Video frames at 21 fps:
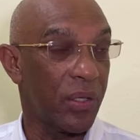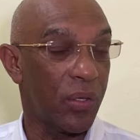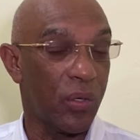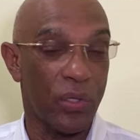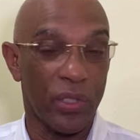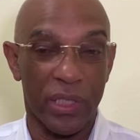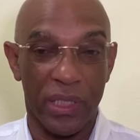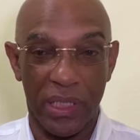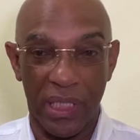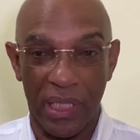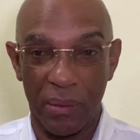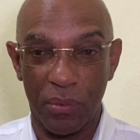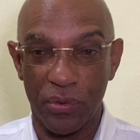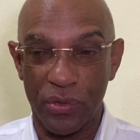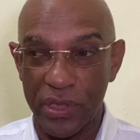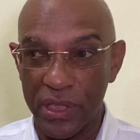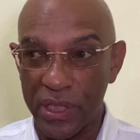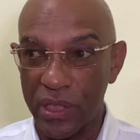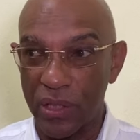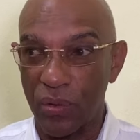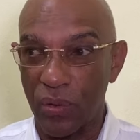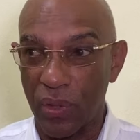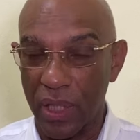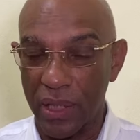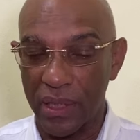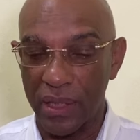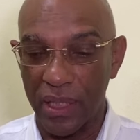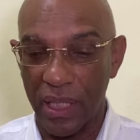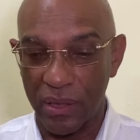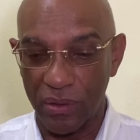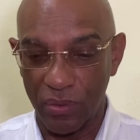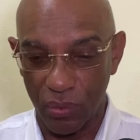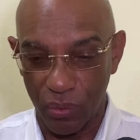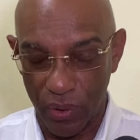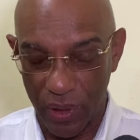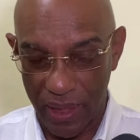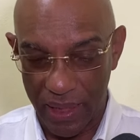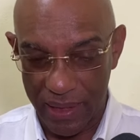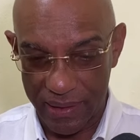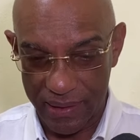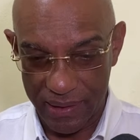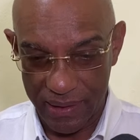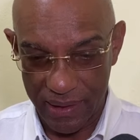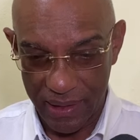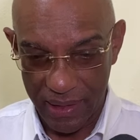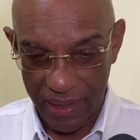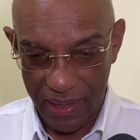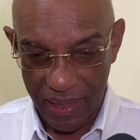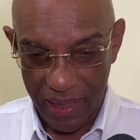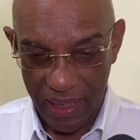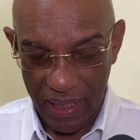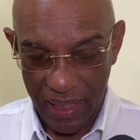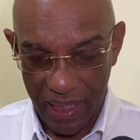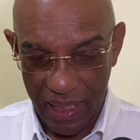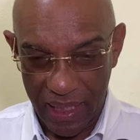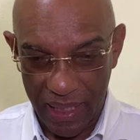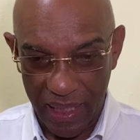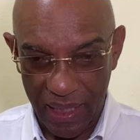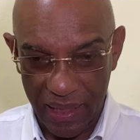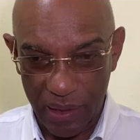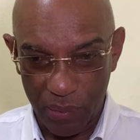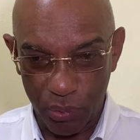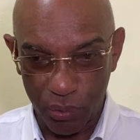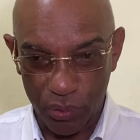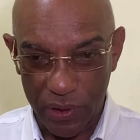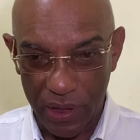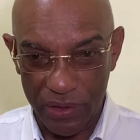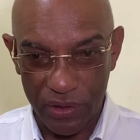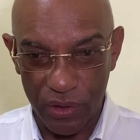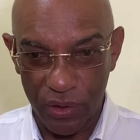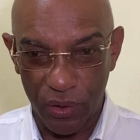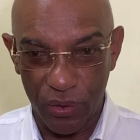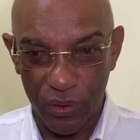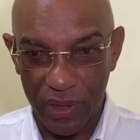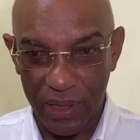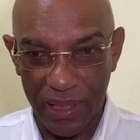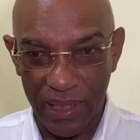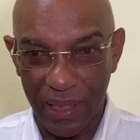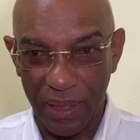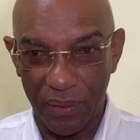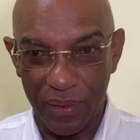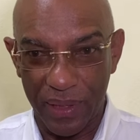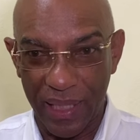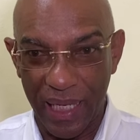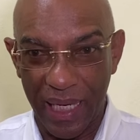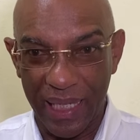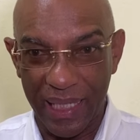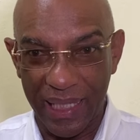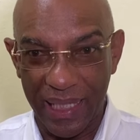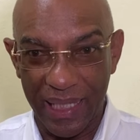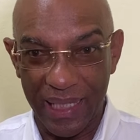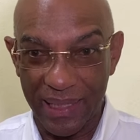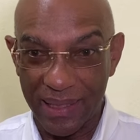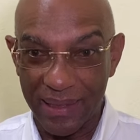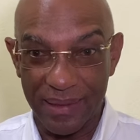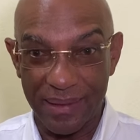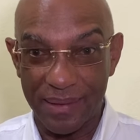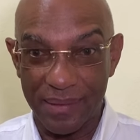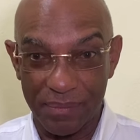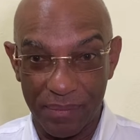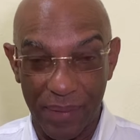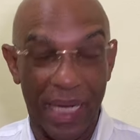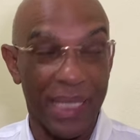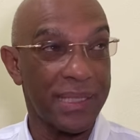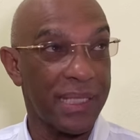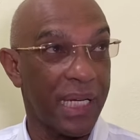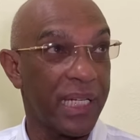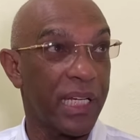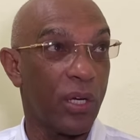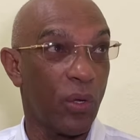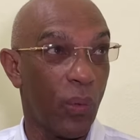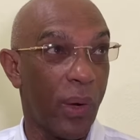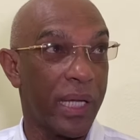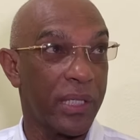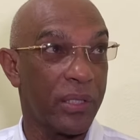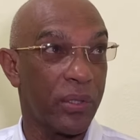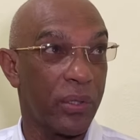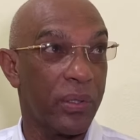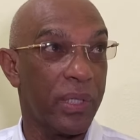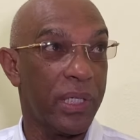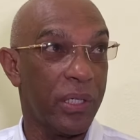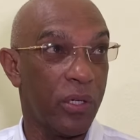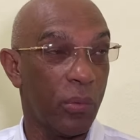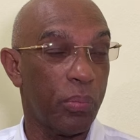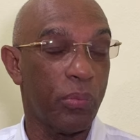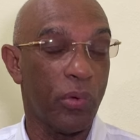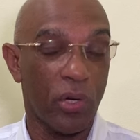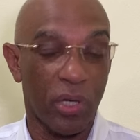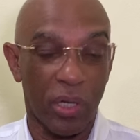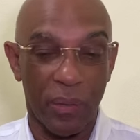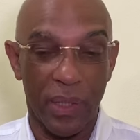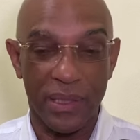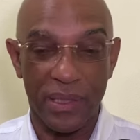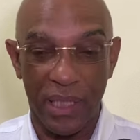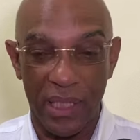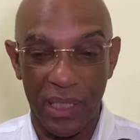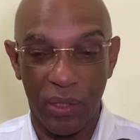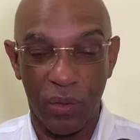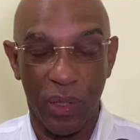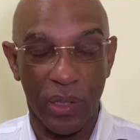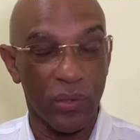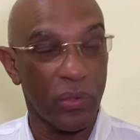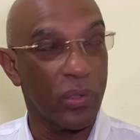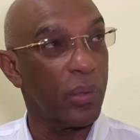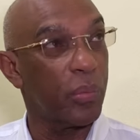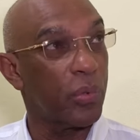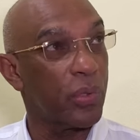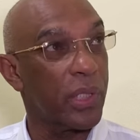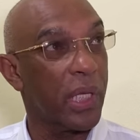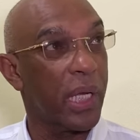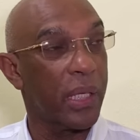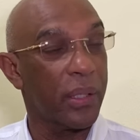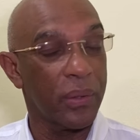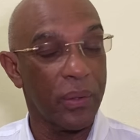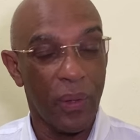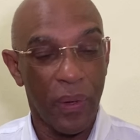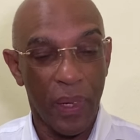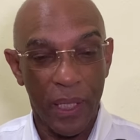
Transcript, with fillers: Oye, tenemos cinco candidaturas a las diputaciones, que la verdad es que van a salir cuatro. ¿eh? Lo primero que van a salir cuatro diputados